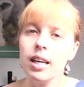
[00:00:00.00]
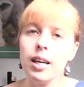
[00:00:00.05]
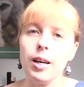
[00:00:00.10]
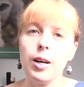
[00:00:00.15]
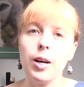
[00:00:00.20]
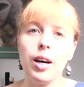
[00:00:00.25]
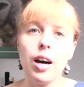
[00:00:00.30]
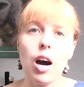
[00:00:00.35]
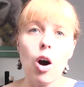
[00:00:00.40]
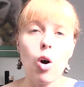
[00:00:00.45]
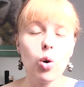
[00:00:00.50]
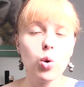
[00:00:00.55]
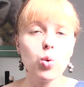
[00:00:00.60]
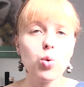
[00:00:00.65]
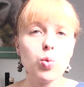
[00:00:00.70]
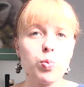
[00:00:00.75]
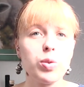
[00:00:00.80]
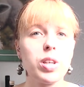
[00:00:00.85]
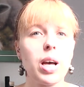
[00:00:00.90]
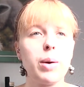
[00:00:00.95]
äh, auch gut
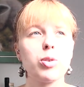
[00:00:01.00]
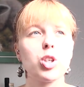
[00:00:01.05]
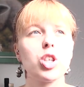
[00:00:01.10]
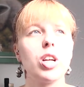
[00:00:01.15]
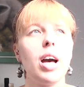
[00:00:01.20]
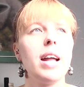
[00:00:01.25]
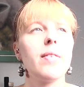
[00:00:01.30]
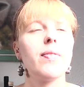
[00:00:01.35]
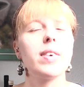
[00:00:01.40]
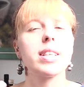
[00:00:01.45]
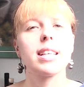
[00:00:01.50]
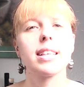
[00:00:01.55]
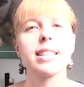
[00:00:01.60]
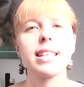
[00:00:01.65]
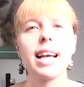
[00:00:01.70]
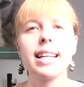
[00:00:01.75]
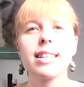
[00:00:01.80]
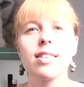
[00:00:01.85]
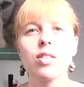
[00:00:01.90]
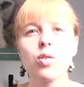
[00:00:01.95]
mit am Start, was das
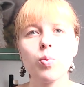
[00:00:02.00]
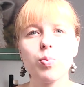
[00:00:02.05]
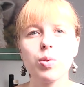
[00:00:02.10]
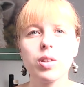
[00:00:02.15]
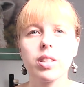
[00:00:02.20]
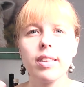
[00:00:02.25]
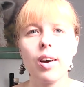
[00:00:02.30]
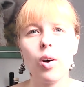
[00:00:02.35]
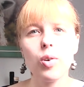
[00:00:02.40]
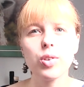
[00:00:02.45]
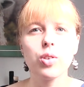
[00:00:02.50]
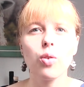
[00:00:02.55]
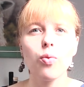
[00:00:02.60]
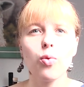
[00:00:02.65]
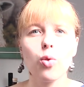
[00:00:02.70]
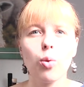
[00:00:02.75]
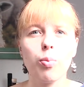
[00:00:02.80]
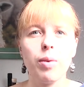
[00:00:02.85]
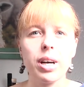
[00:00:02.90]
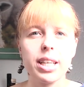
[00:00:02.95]
Ganze so ein bisschen
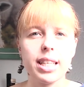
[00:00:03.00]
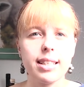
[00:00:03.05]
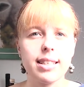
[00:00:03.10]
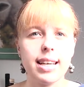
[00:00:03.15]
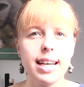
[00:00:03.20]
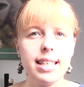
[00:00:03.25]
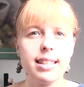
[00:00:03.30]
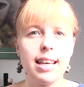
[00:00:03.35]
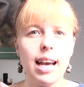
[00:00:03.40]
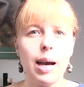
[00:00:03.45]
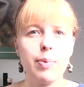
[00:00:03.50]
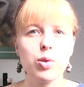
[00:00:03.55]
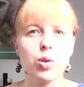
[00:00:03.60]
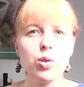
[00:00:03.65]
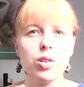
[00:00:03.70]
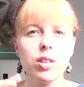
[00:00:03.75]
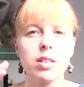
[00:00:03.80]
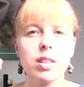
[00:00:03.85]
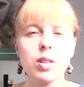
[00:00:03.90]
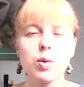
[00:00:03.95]
ausgewogen macht. Das heißt, ihr habt so
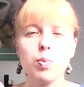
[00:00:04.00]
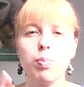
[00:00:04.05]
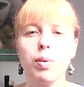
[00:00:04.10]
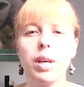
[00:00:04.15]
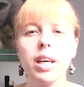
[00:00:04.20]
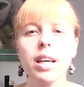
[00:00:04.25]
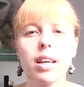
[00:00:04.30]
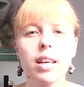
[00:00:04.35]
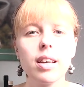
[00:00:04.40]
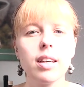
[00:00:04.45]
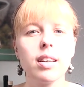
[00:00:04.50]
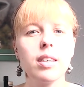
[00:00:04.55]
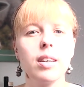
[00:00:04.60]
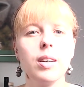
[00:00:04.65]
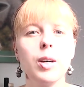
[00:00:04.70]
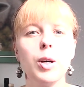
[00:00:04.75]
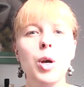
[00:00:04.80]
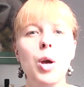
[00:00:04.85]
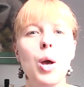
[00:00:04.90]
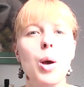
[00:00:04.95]
dieses bärige,
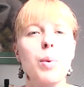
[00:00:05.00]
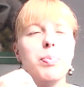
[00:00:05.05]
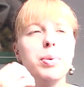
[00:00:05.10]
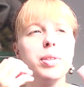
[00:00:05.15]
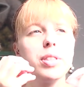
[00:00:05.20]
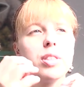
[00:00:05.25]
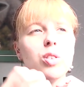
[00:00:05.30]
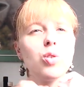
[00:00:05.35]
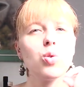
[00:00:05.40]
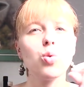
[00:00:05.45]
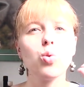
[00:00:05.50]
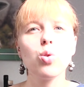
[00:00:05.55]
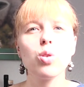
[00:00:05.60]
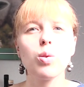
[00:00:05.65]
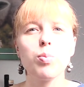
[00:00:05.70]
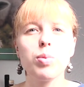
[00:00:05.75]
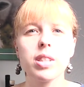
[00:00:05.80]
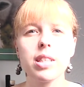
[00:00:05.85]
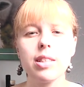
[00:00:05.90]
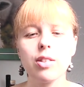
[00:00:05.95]
bisschen süße,
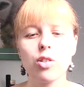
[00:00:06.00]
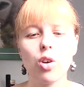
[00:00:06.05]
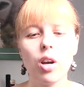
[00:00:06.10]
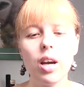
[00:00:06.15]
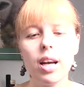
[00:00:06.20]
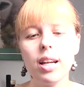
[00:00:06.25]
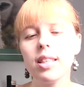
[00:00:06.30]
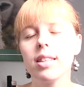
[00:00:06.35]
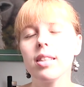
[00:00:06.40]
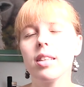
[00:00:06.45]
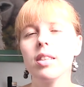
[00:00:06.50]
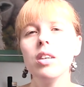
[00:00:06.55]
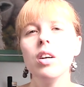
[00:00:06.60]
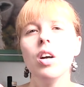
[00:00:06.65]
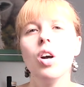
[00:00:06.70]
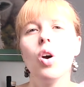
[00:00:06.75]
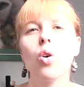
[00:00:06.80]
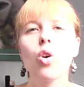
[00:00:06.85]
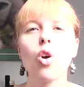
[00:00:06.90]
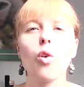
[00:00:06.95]
bisschen säuerliche
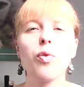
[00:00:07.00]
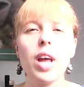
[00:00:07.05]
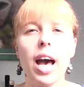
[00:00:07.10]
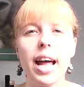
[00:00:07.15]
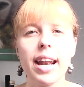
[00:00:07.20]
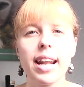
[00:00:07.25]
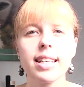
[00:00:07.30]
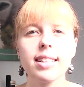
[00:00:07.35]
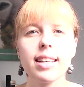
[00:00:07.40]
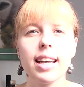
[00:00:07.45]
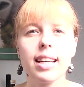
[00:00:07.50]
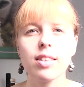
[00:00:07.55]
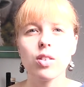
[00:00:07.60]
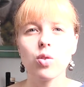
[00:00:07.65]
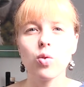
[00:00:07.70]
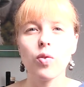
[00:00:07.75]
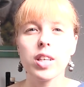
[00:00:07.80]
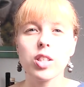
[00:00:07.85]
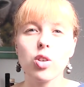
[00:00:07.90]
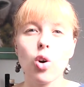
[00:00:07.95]
und auf der anderen Seite so
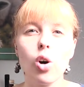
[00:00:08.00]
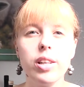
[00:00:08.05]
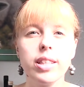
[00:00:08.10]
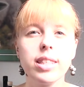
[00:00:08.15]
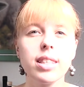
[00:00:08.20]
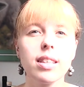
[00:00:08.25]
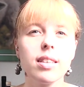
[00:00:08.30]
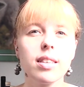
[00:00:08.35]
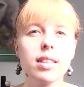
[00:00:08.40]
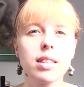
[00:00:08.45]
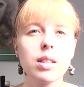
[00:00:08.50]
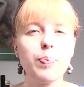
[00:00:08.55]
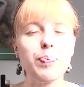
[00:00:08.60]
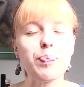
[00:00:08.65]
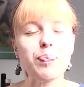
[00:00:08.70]
was Holziges